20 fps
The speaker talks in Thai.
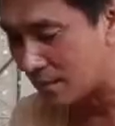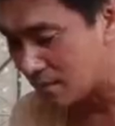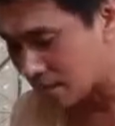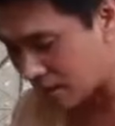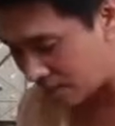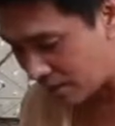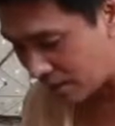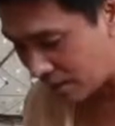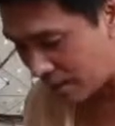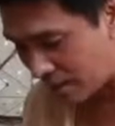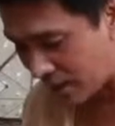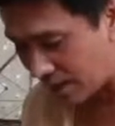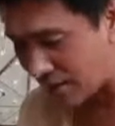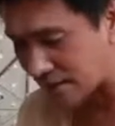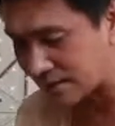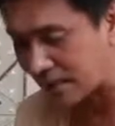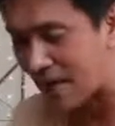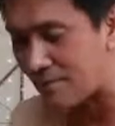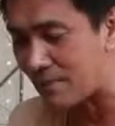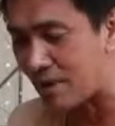จะมีลวดลายเขาเรีย
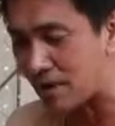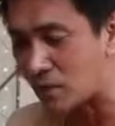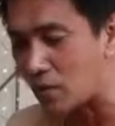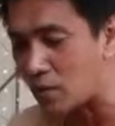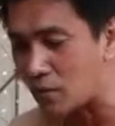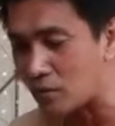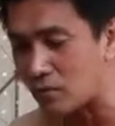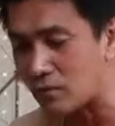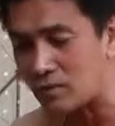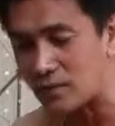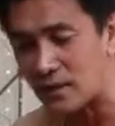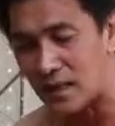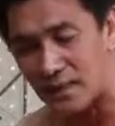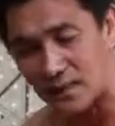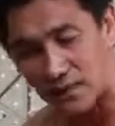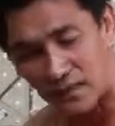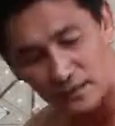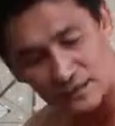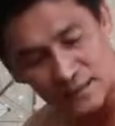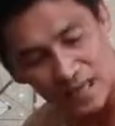กตาหมักลุกนะฮะเนี่
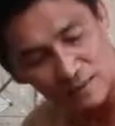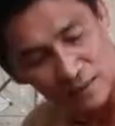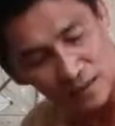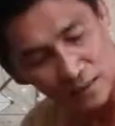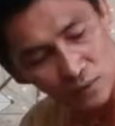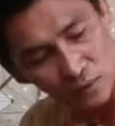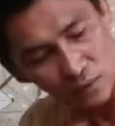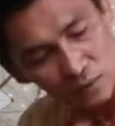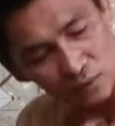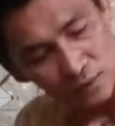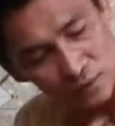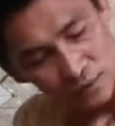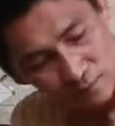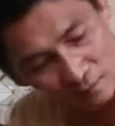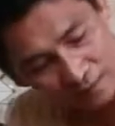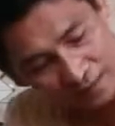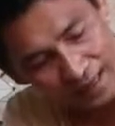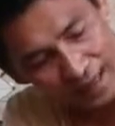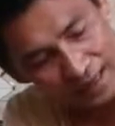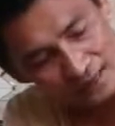ยเรียกตาหมักลุก
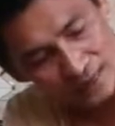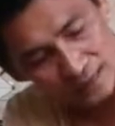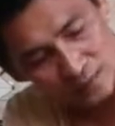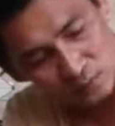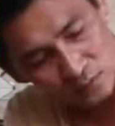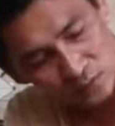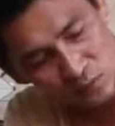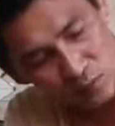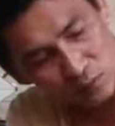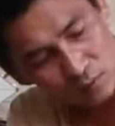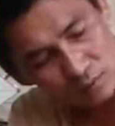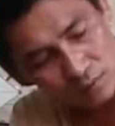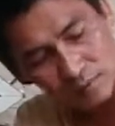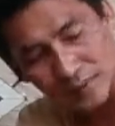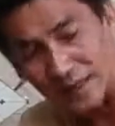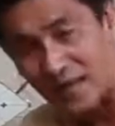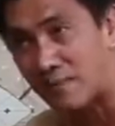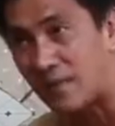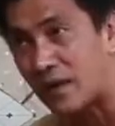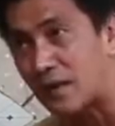เป็นลายตาตรงๆ เป็
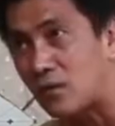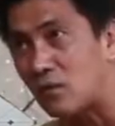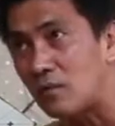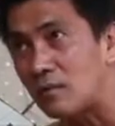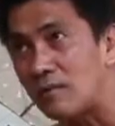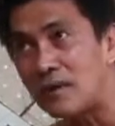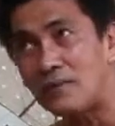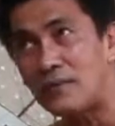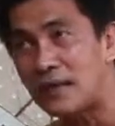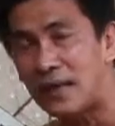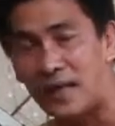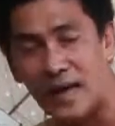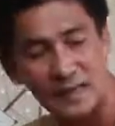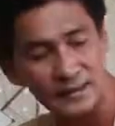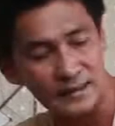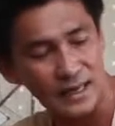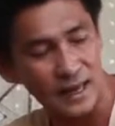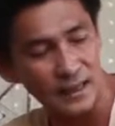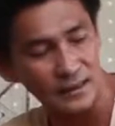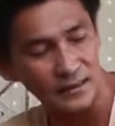นลายหมักลุกไม่มีลาย
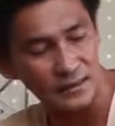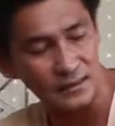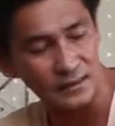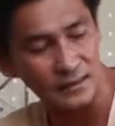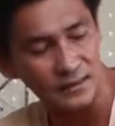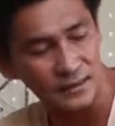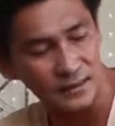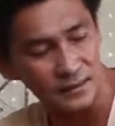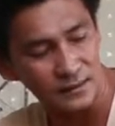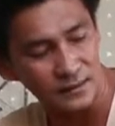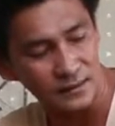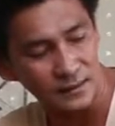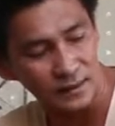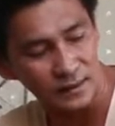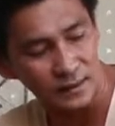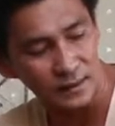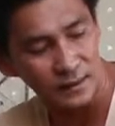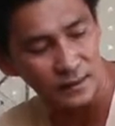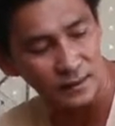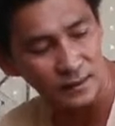ตาอย่างที่อื่นนะ
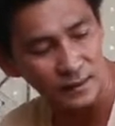ฮะ